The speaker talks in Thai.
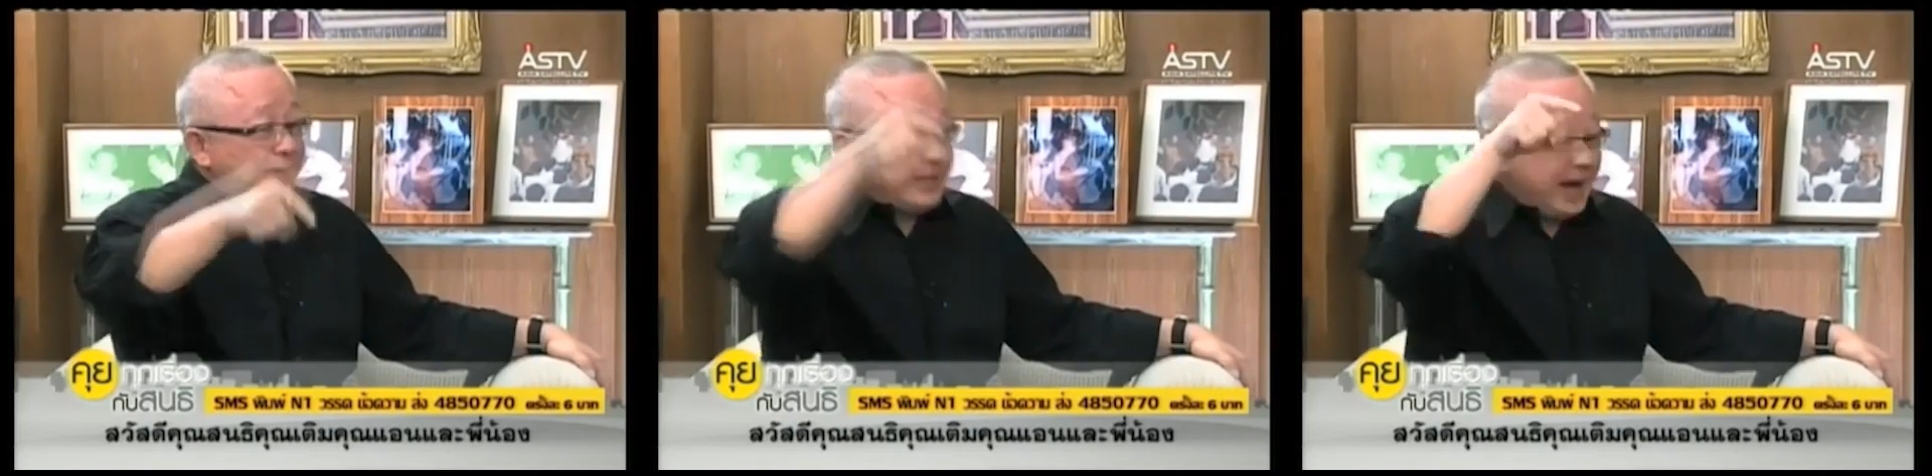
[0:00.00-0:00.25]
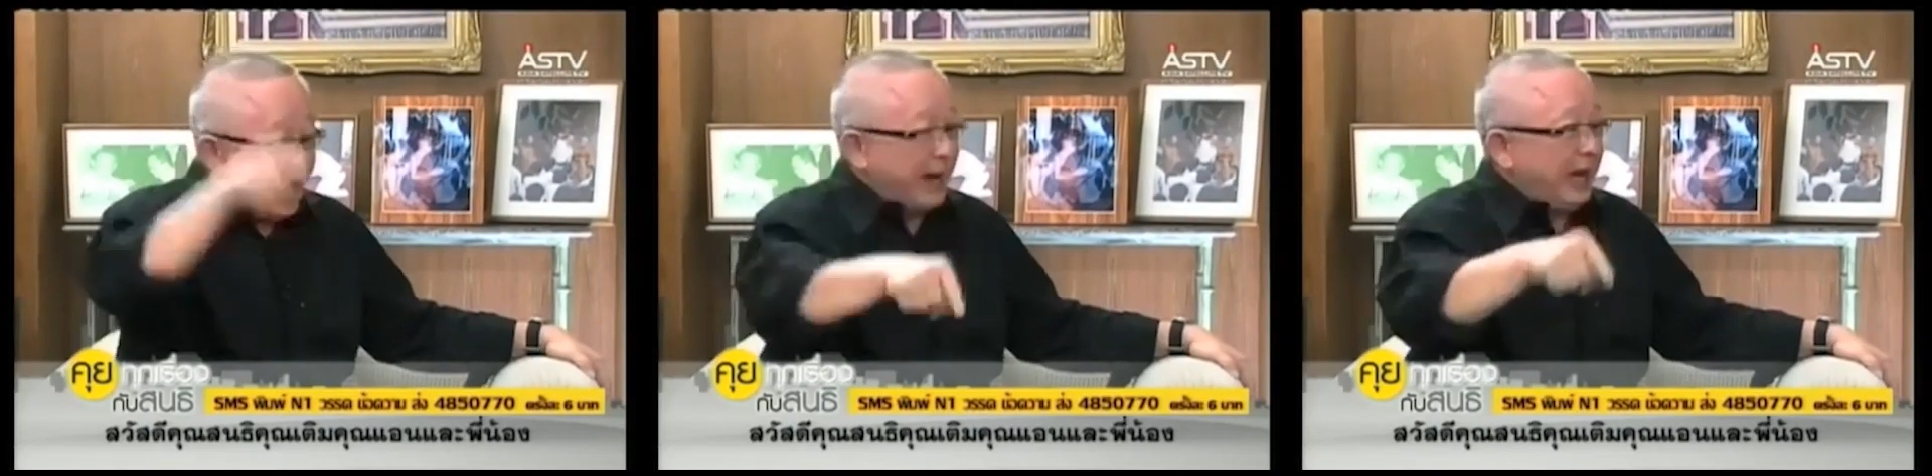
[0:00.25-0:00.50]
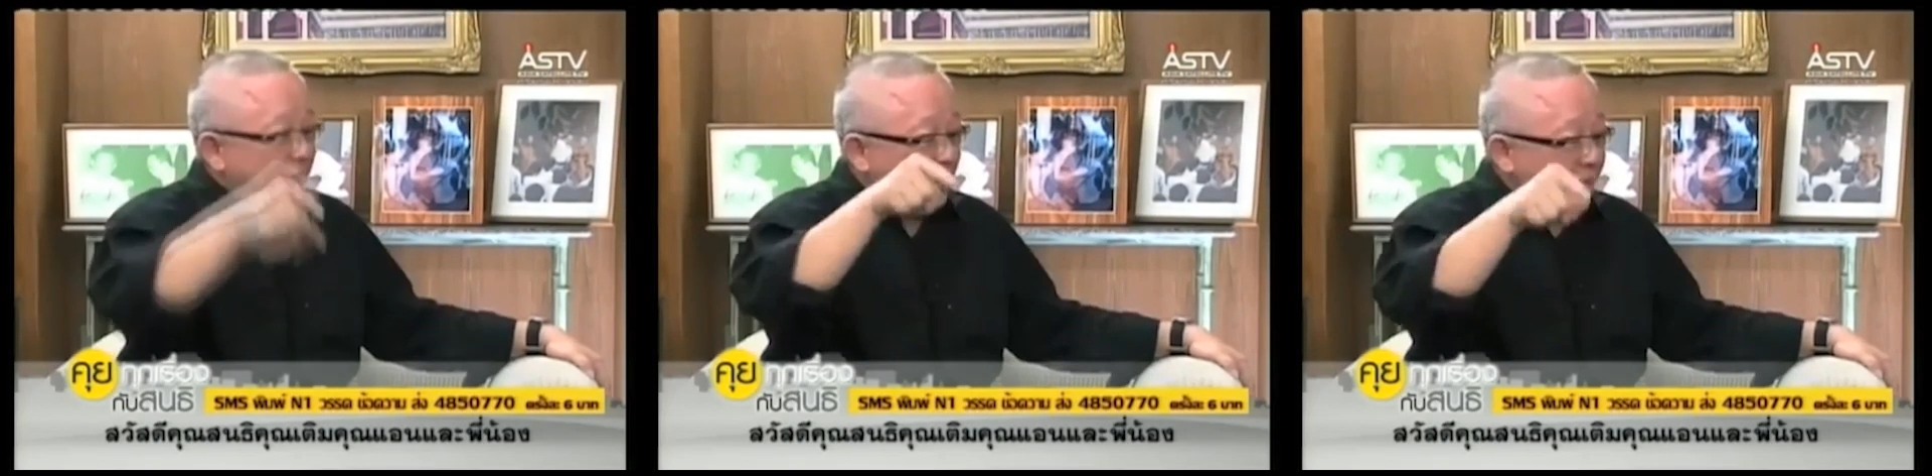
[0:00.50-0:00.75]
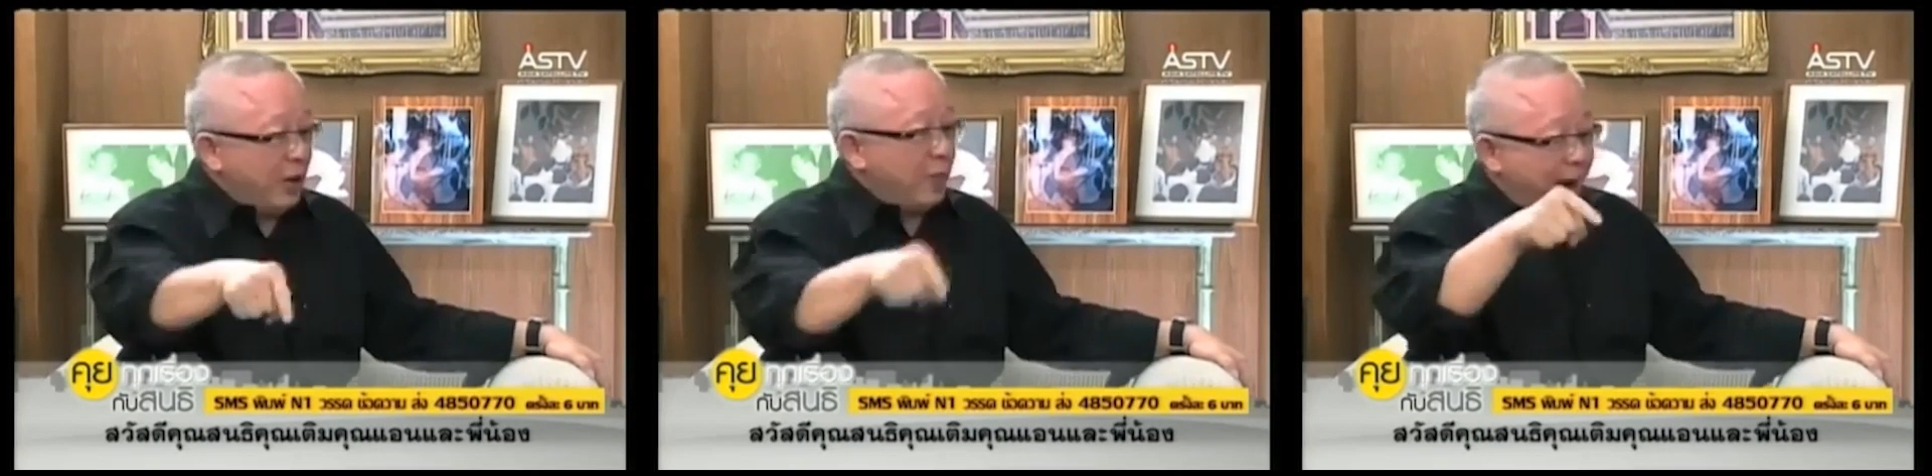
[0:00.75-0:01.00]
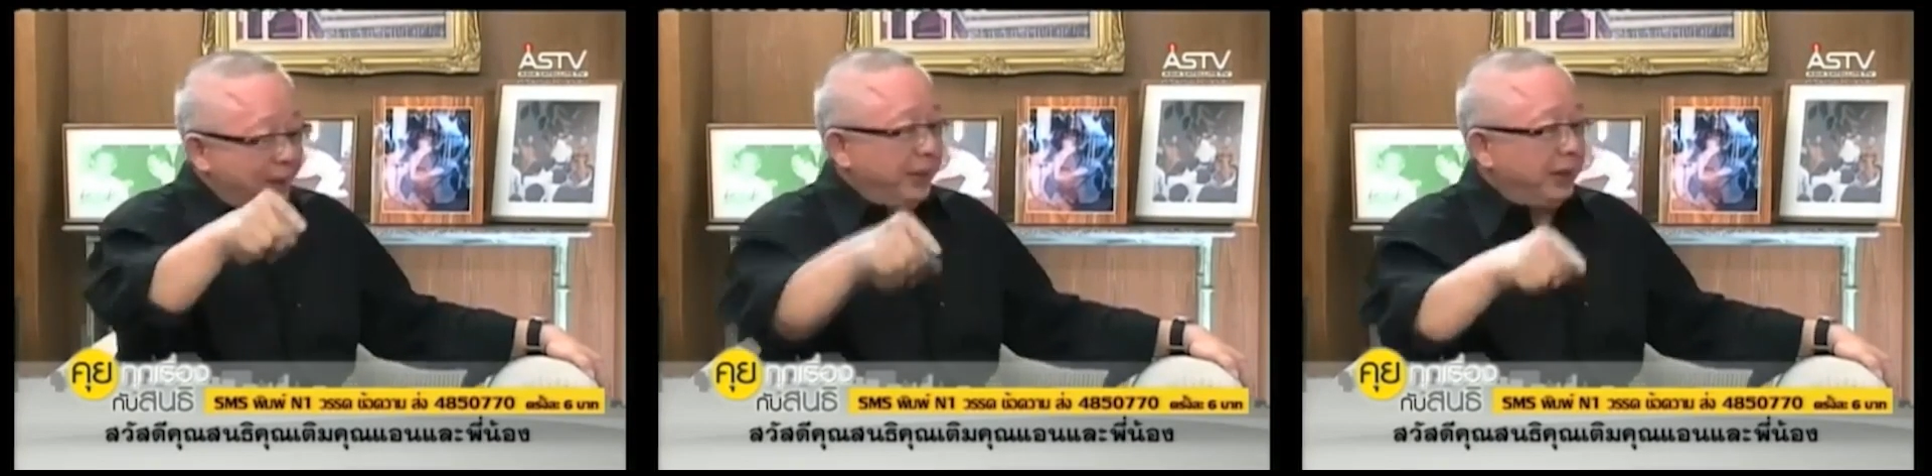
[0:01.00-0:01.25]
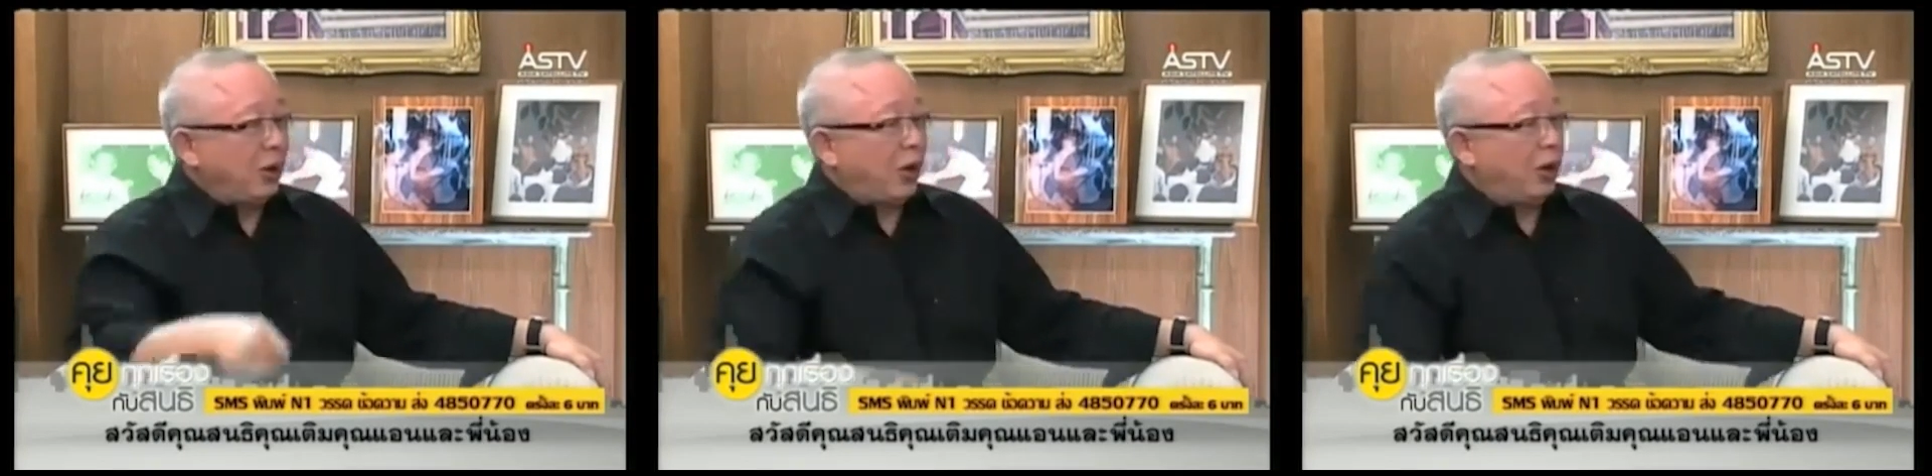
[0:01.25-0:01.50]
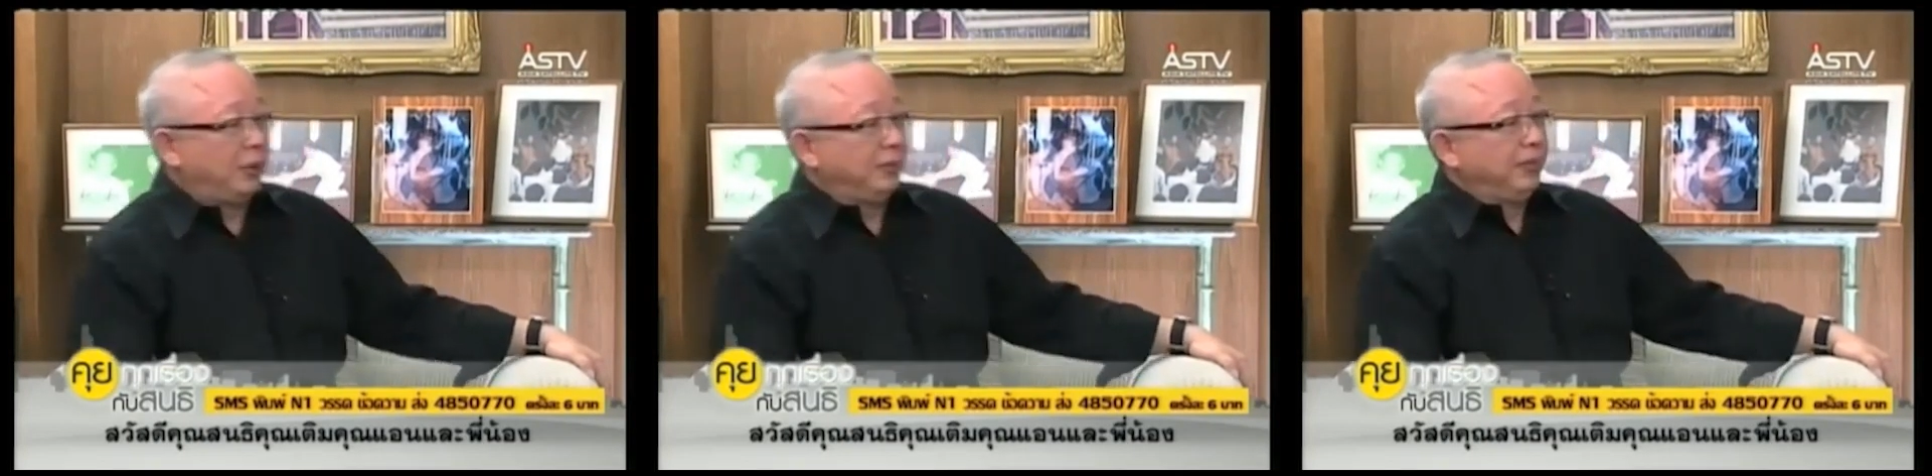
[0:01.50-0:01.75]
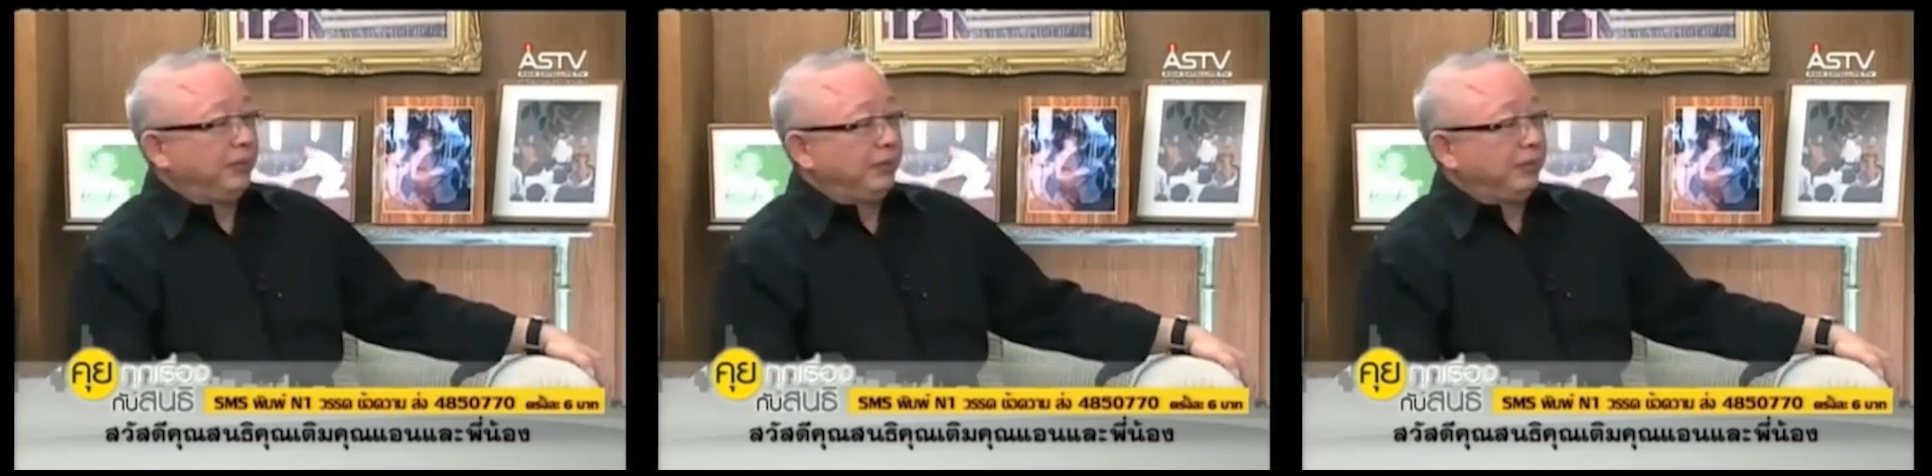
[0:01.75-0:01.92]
สันดานเร็วๆแบบนี้ต่อ